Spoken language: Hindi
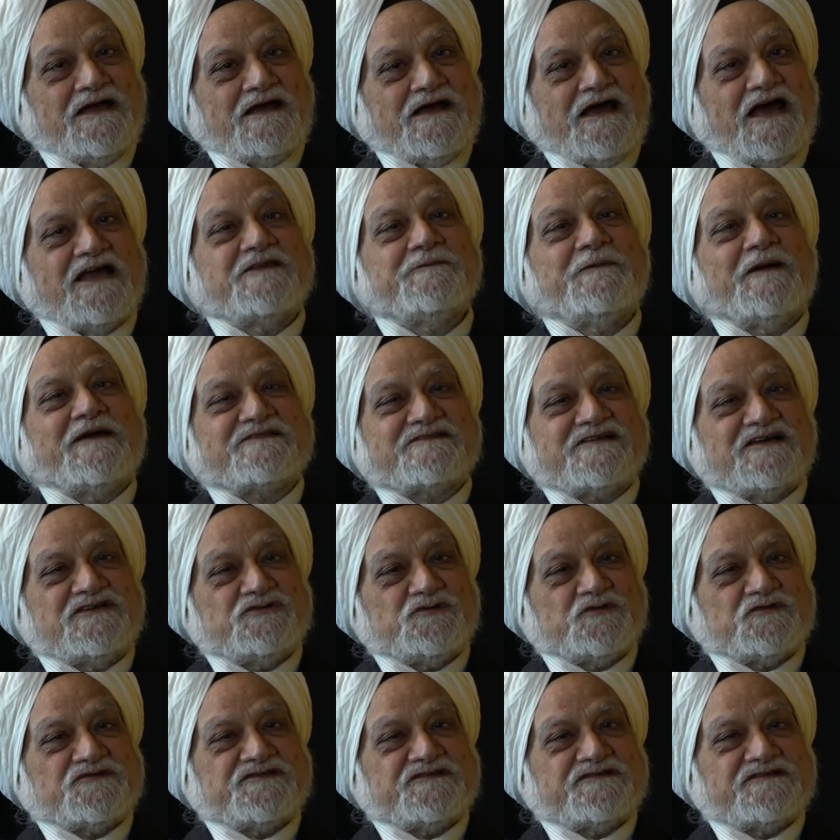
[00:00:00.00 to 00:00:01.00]
अथबास्का
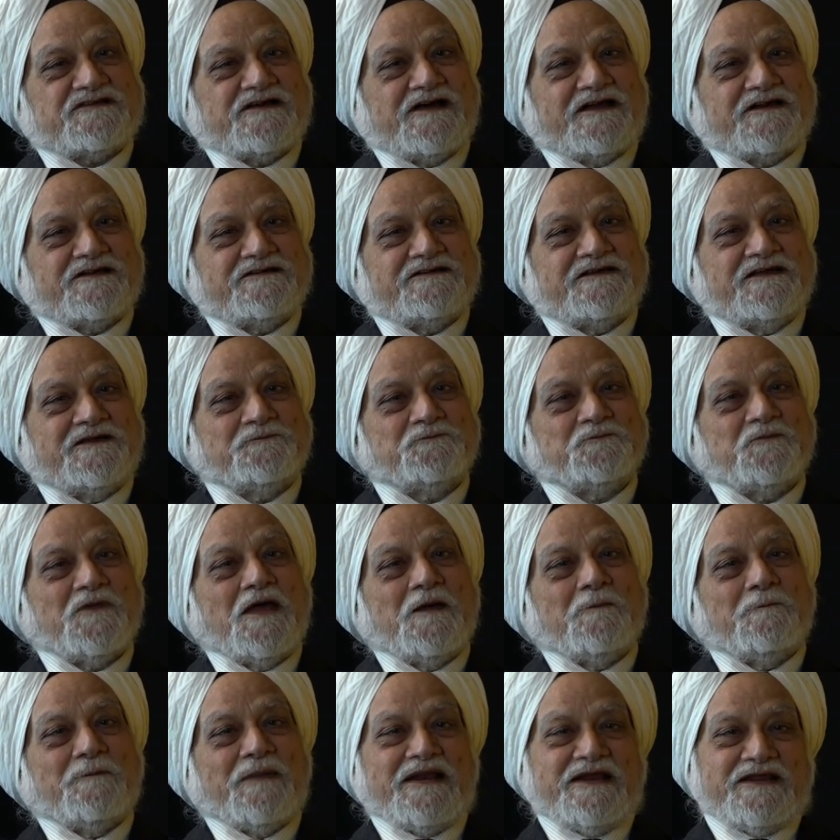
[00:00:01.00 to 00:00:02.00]
यूनिवर्सिटी से कर रही हैं
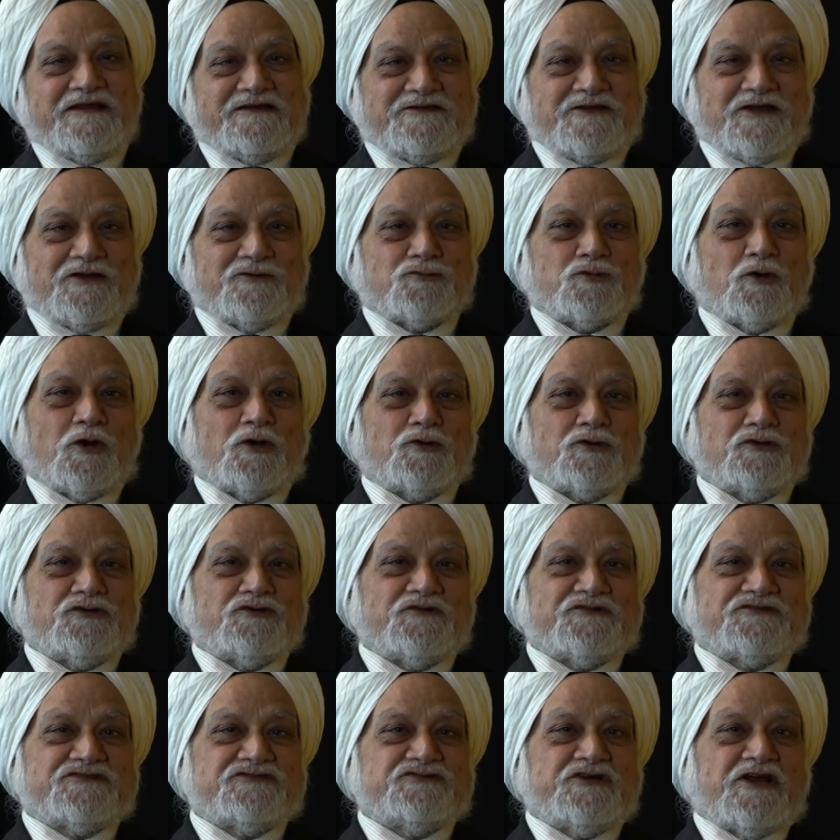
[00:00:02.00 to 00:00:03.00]
पहले टोरंटो
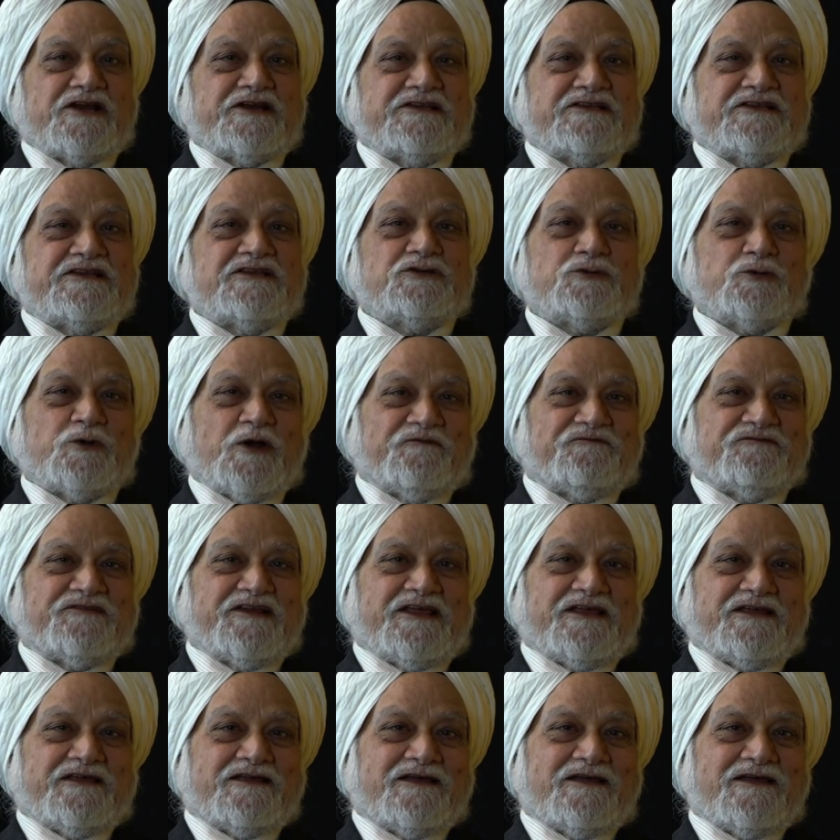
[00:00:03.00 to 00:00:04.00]
यूनिवर्सिटी ज्वाइन की थी
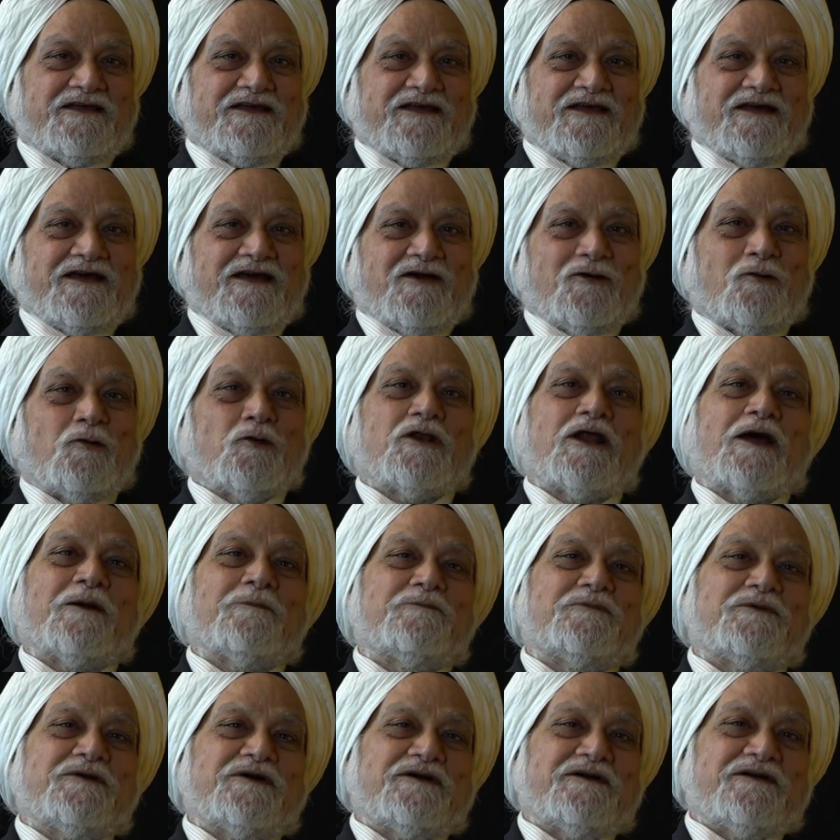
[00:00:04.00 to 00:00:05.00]
यू और अब